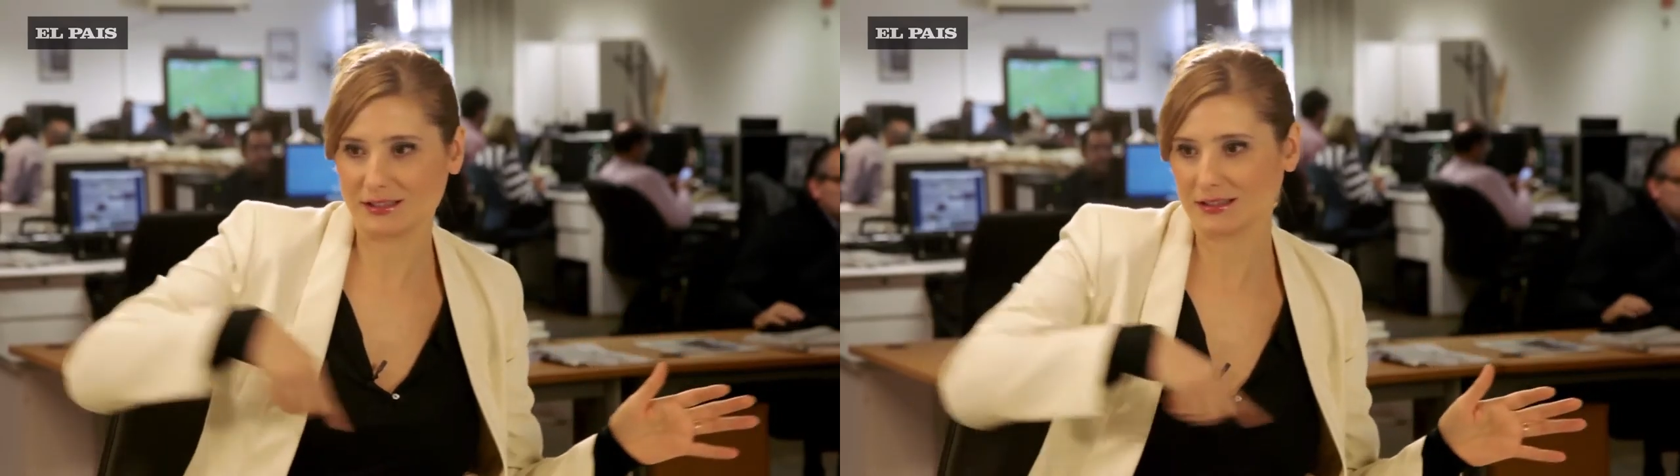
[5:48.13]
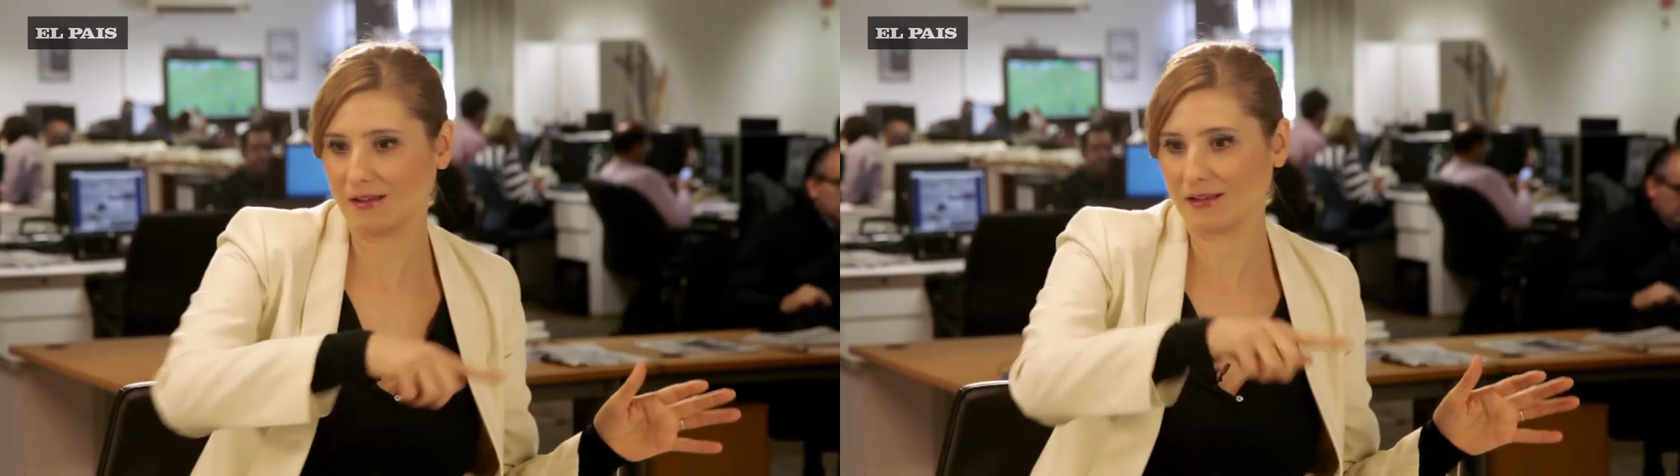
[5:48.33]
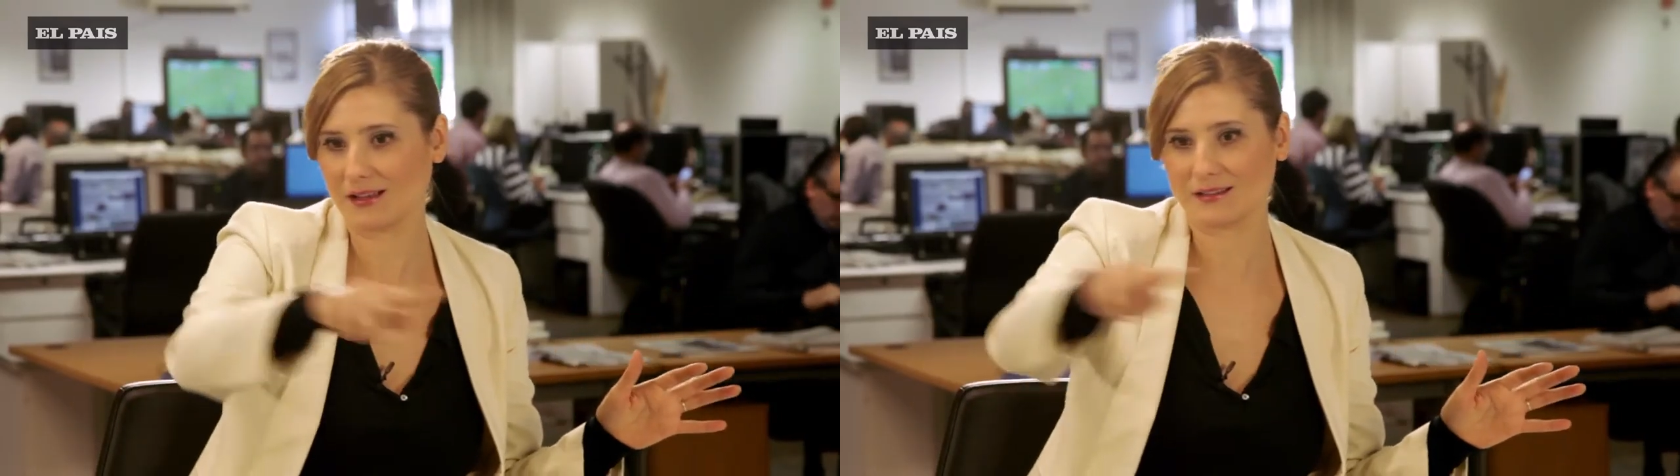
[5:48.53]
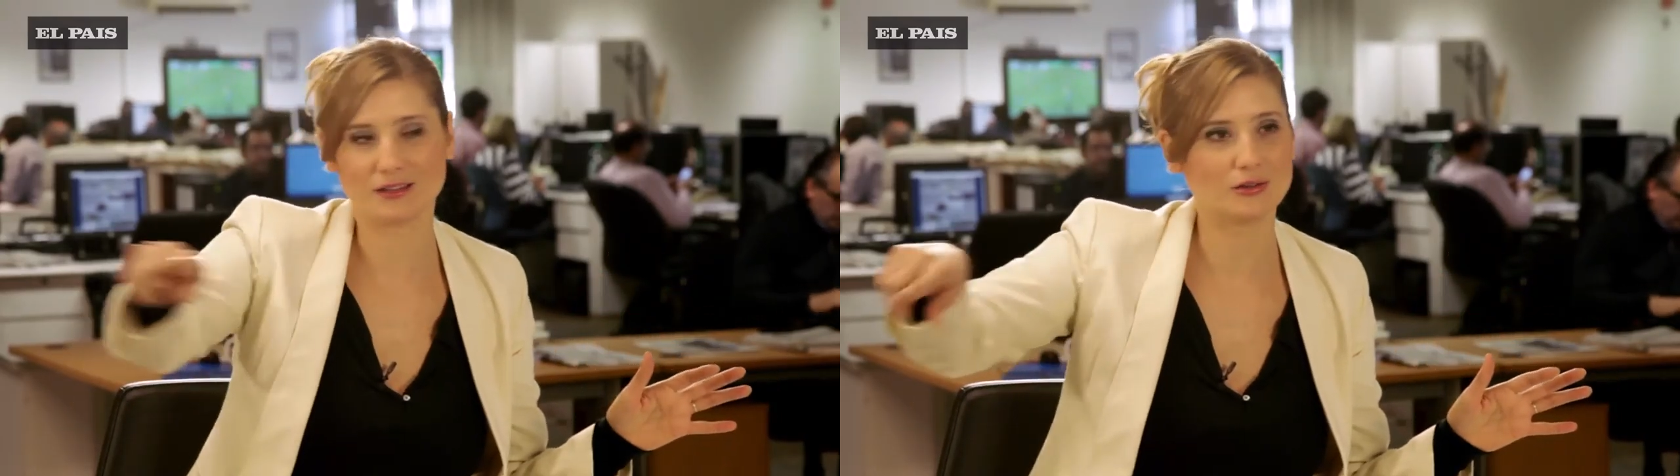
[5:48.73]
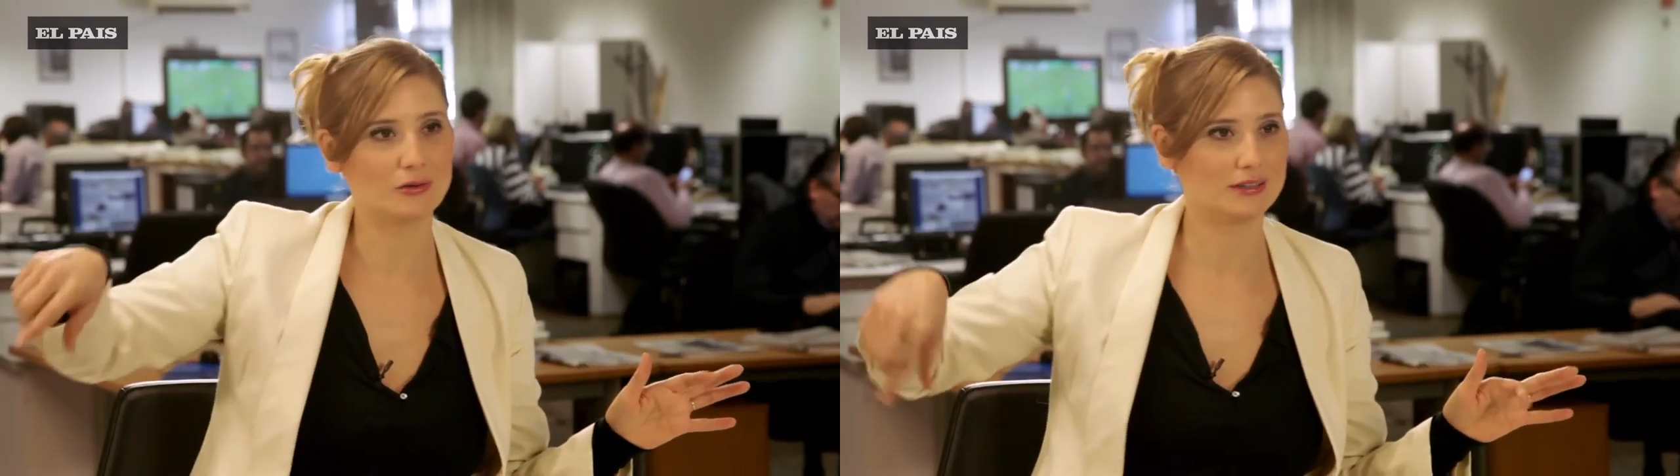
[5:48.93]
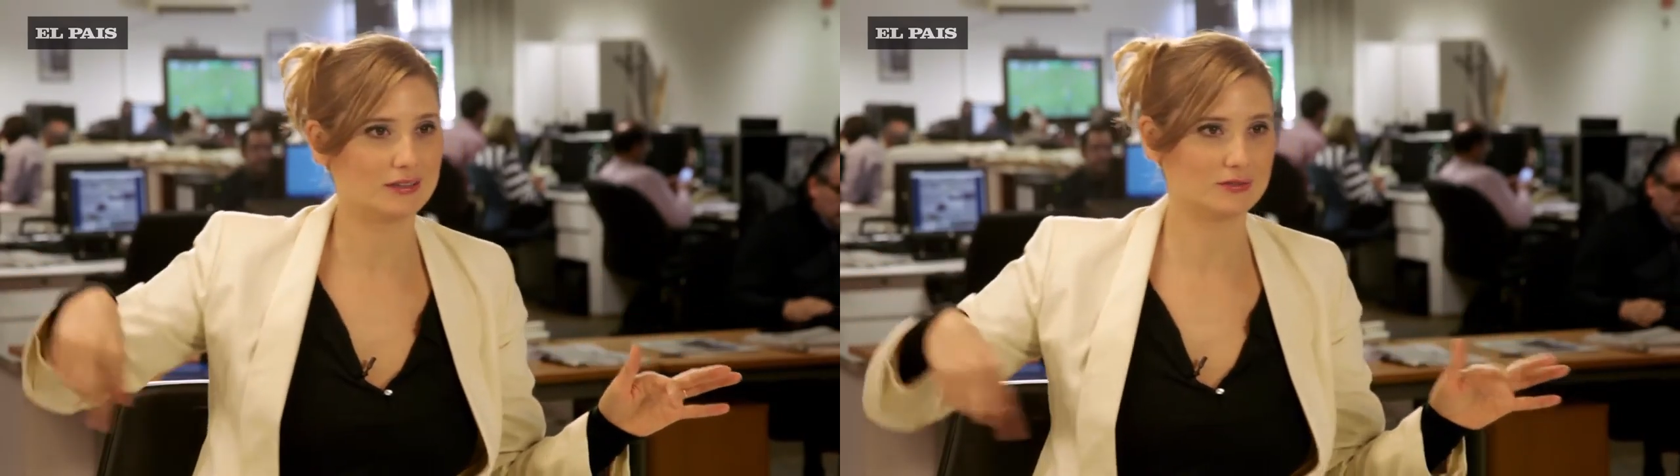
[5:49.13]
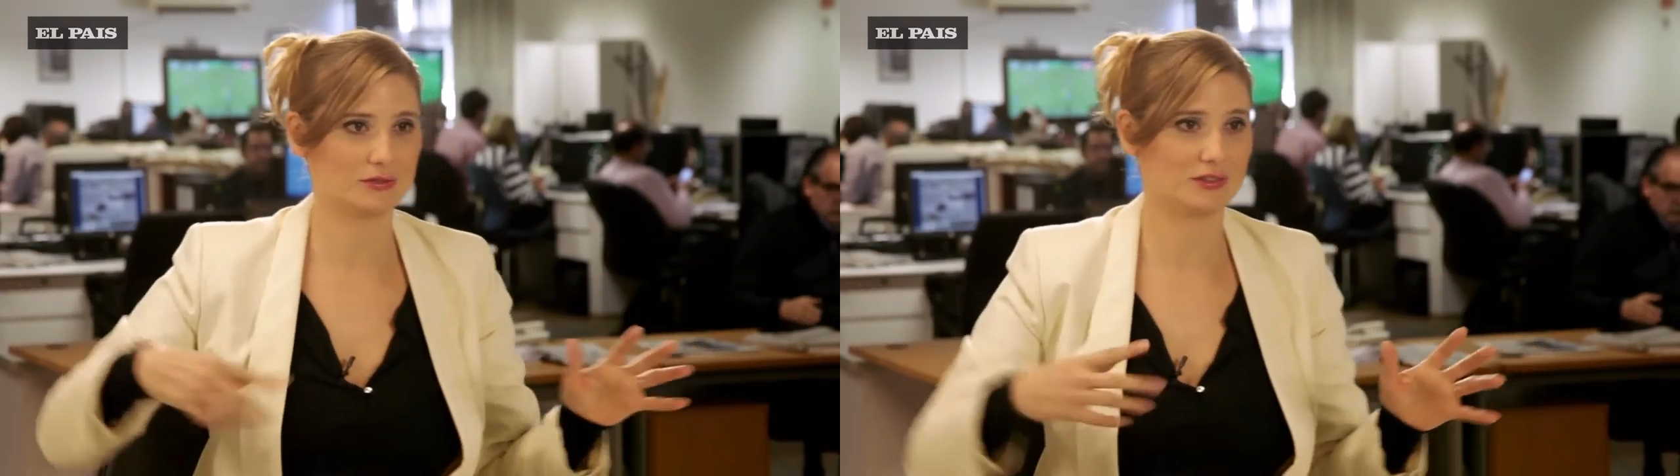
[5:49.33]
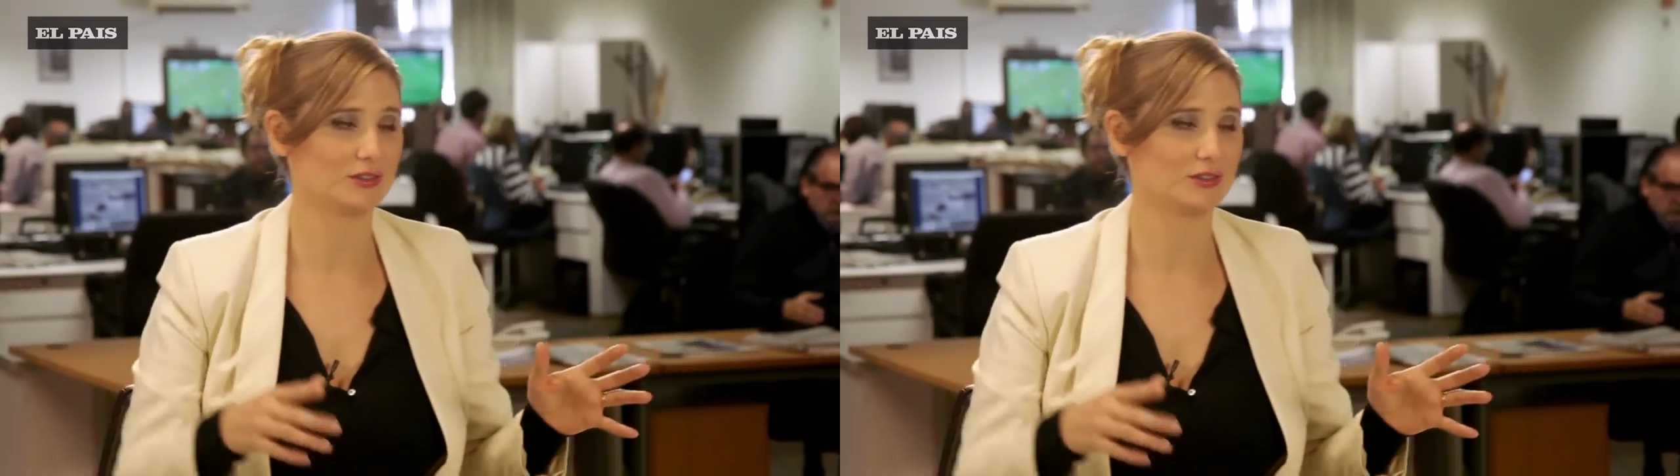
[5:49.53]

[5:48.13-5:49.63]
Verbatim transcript: estaba dando vueltas un auto sin